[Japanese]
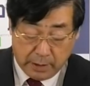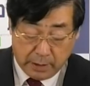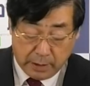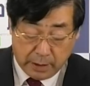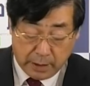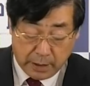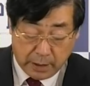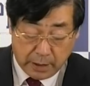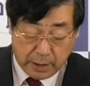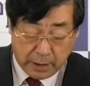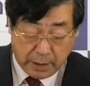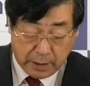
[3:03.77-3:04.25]

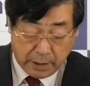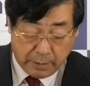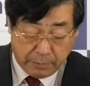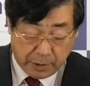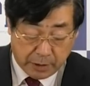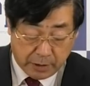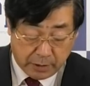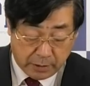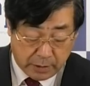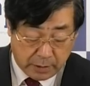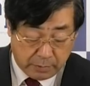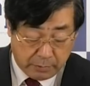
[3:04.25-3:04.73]
えー、
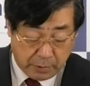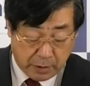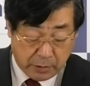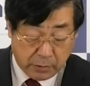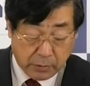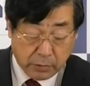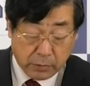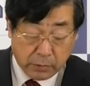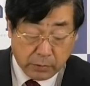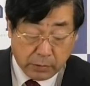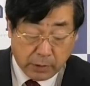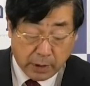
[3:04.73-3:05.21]
また自民
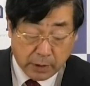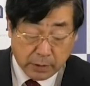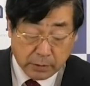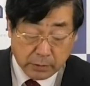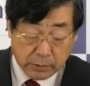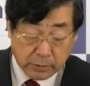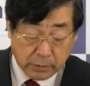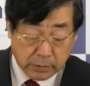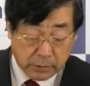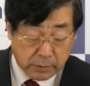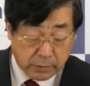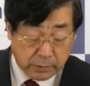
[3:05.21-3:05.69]
党のある
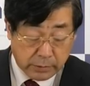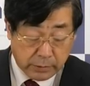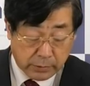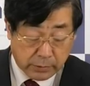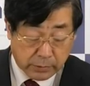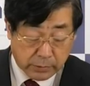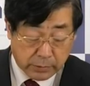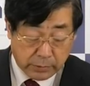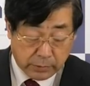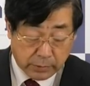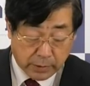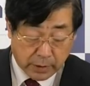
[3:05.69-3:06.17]

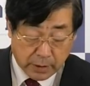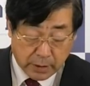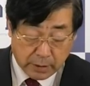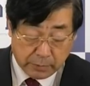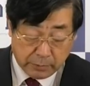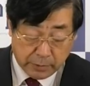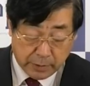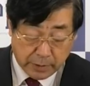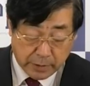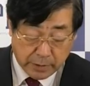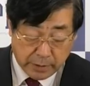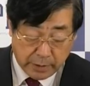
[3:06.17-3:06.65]
養老の方
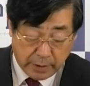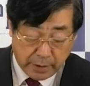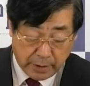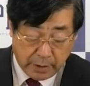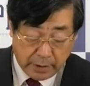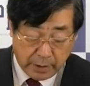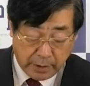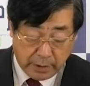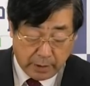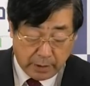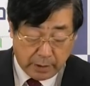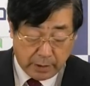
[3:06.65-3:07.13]
もです
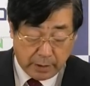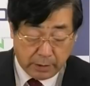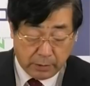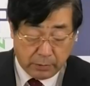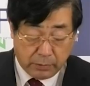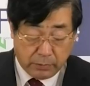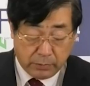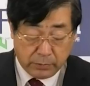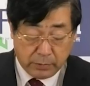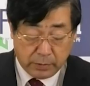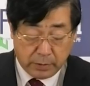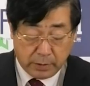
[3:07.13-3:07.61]
ね、えー、
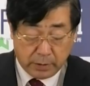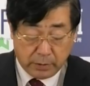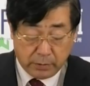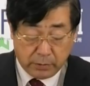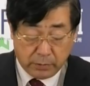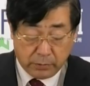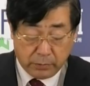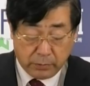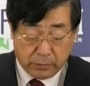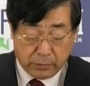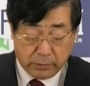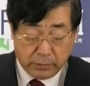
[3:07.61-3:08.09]
本人
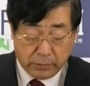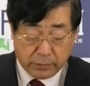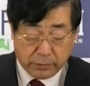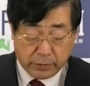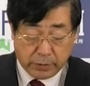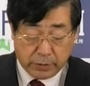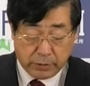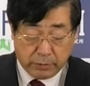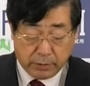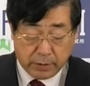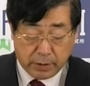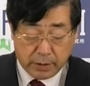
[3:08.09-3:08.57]
の能力、
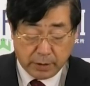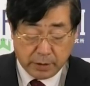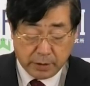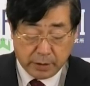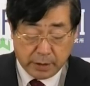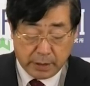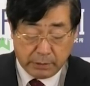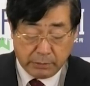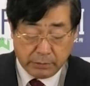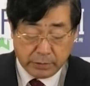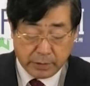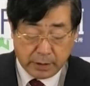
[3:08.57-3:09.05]
人柄、
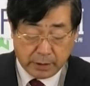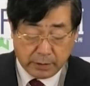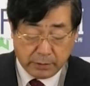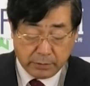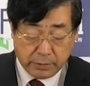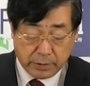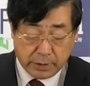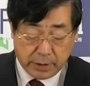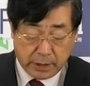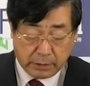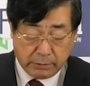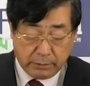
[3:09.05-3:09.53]
知見を
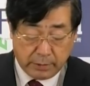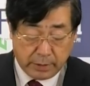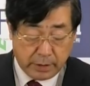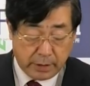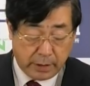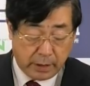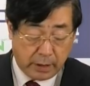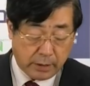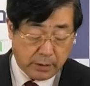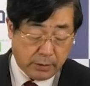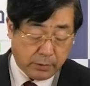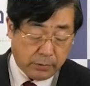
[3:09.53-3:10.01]
チェックした上で、
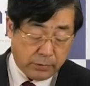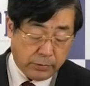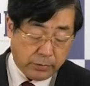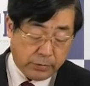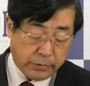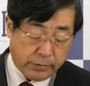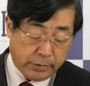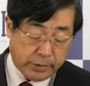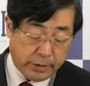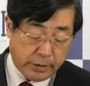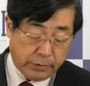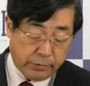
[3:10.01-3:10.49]
やはりこの
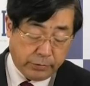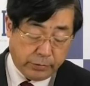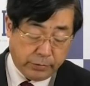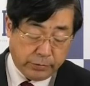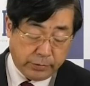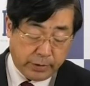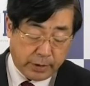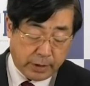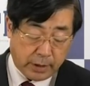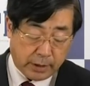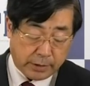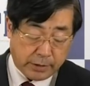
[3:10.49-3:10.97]
人がいいとい
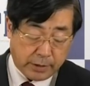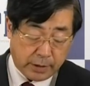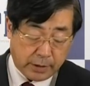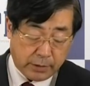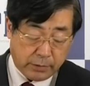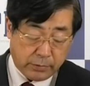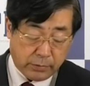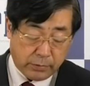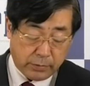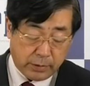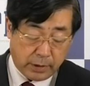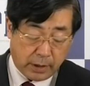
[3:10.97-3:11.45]
うなら正
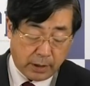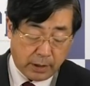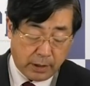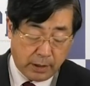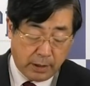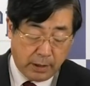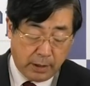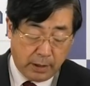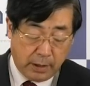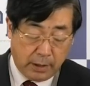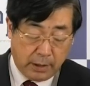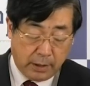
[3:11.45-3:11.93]
当な、
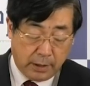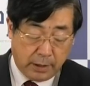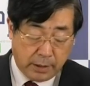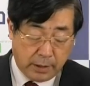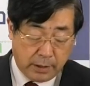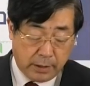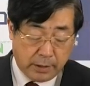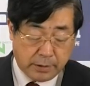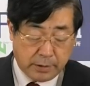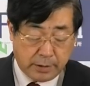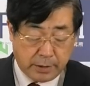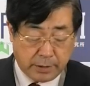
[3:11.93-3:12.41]

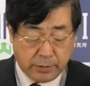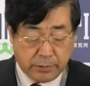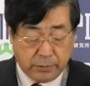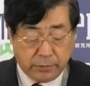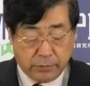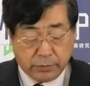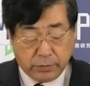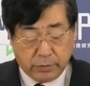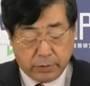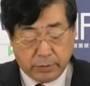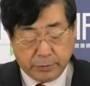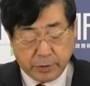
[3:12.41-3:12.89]
えー、世襲
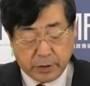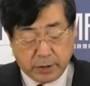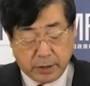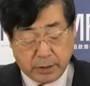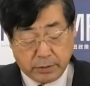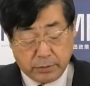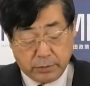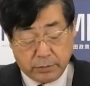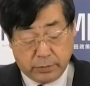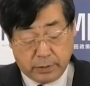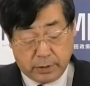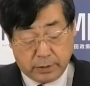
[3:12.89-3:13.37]
の人でも
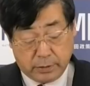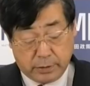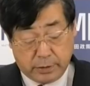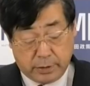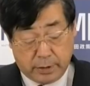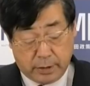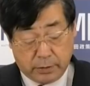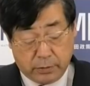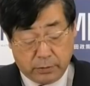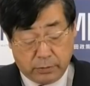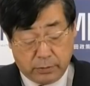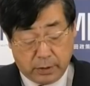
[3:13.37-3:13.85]
正
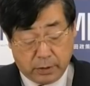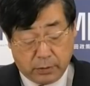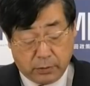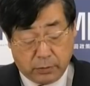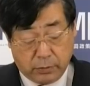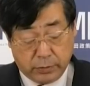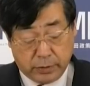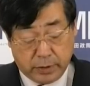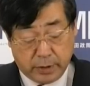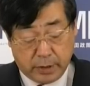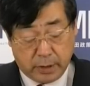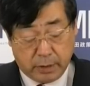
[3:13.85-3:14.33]
正当な
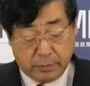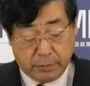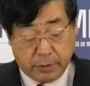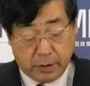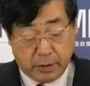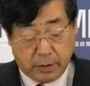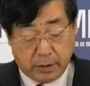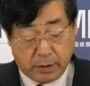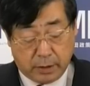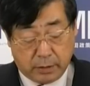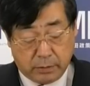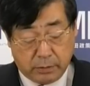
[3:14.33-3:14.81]
候補者選
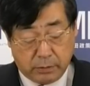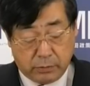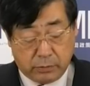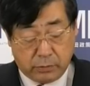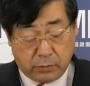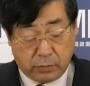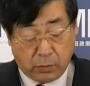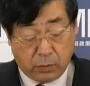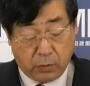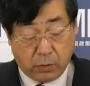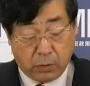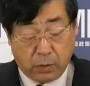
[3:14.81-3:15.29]
びになる
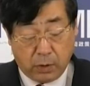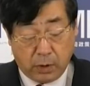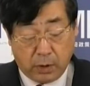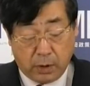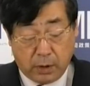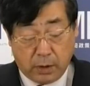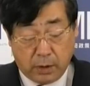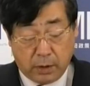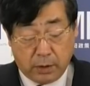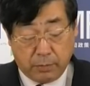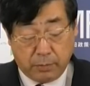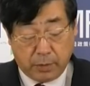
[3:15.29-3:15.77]
と、
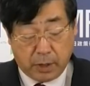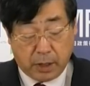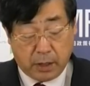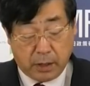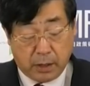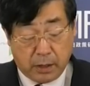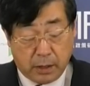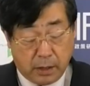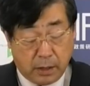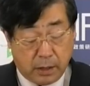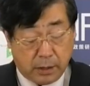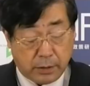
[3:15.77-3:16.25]

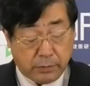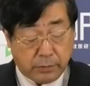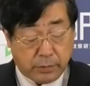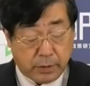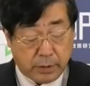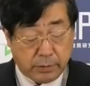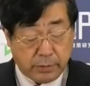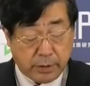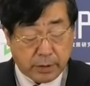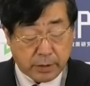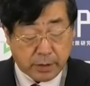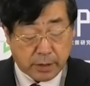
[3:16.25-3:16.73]
まあ言っ
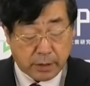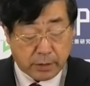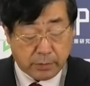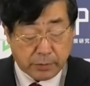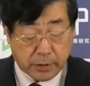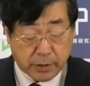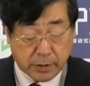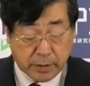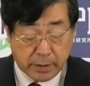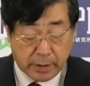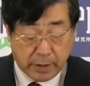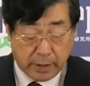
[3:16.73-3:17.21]
てるんですけど
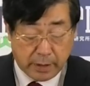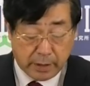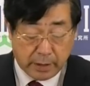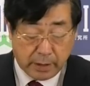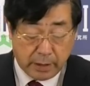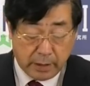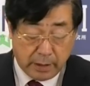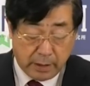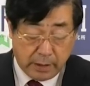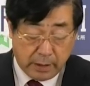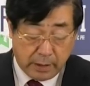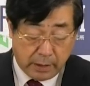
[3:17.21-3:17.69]
もですね、
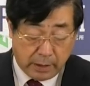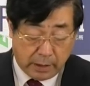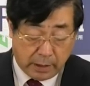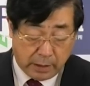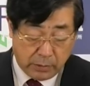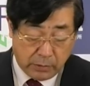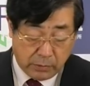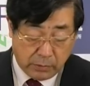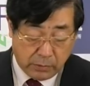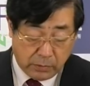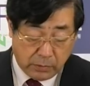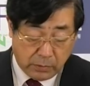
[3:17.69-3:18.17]

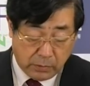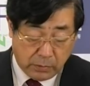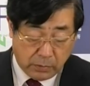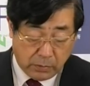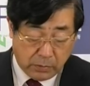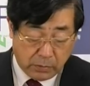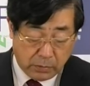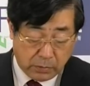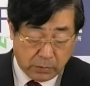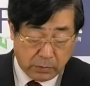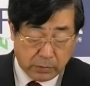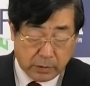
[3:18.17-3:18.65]
あ
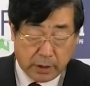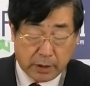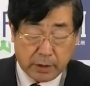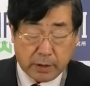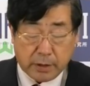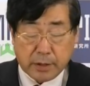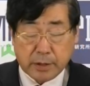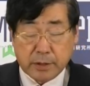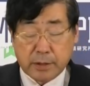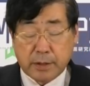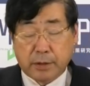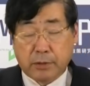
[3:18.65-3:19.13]
の、た
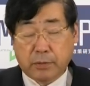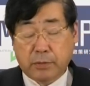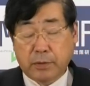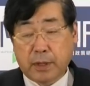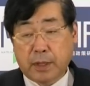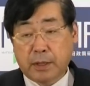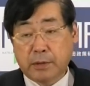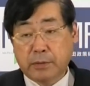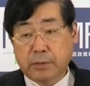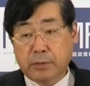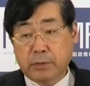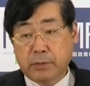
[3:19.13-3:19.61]
だですね、こ
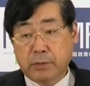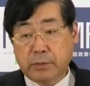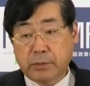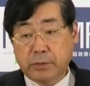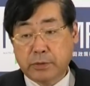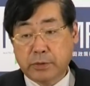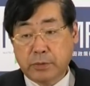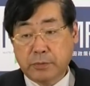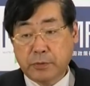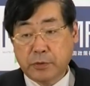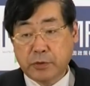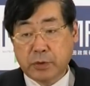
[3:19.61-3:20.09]
れあの、
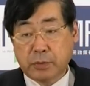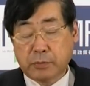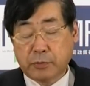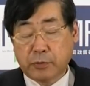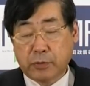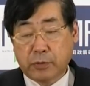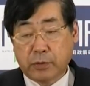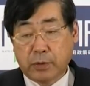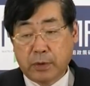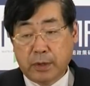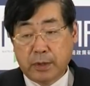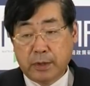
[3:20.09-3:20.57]
そもそ
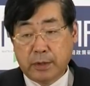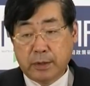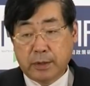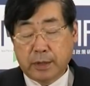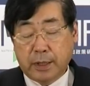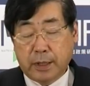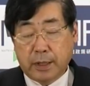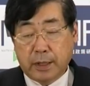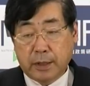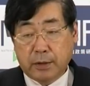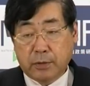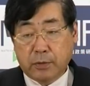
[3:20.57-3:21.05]
も、
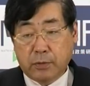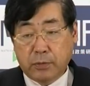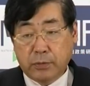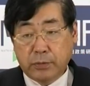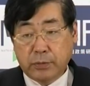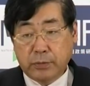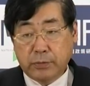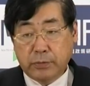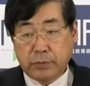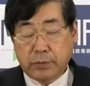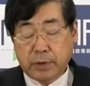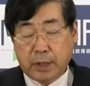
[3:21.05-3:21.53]
えー、こう
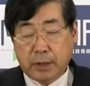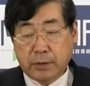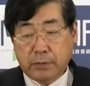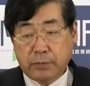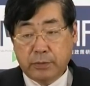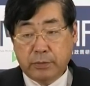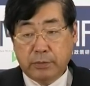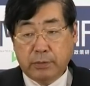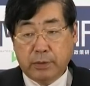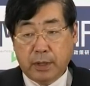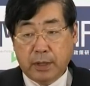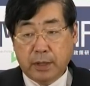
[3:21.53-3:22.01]
いう名
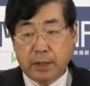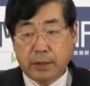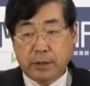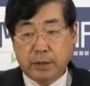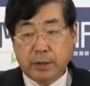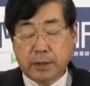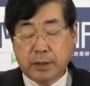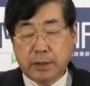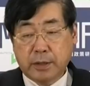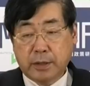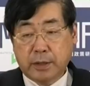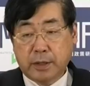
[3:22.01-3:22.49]
乗りを上げ
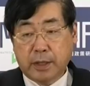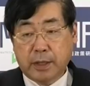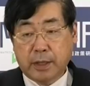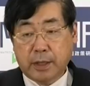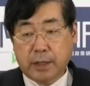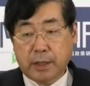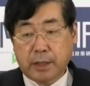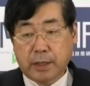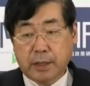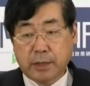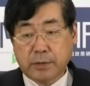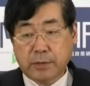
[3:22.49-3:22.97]
てきて、
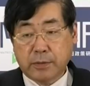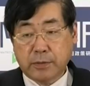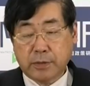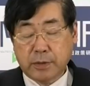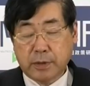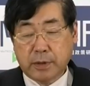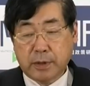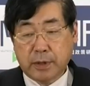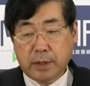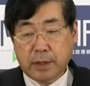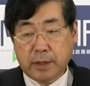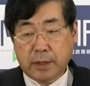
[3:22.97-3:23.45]
えー、そ
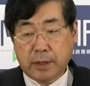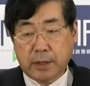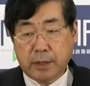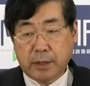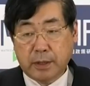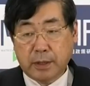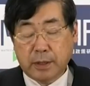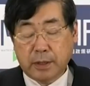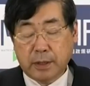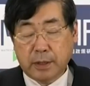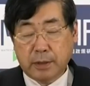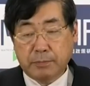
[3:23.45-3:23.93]
して、
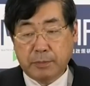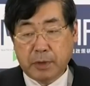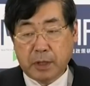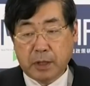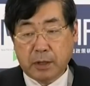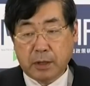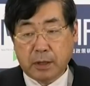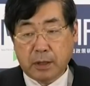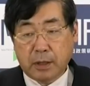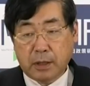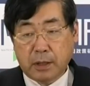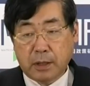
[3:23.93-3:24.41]
えー、
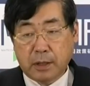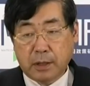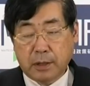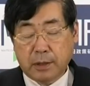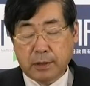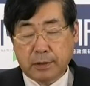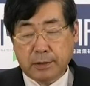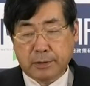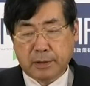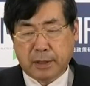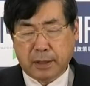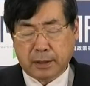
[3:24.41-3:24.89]

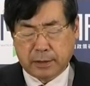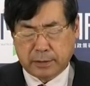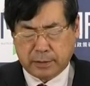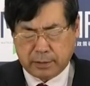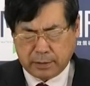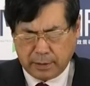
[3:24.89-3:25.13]
まあ、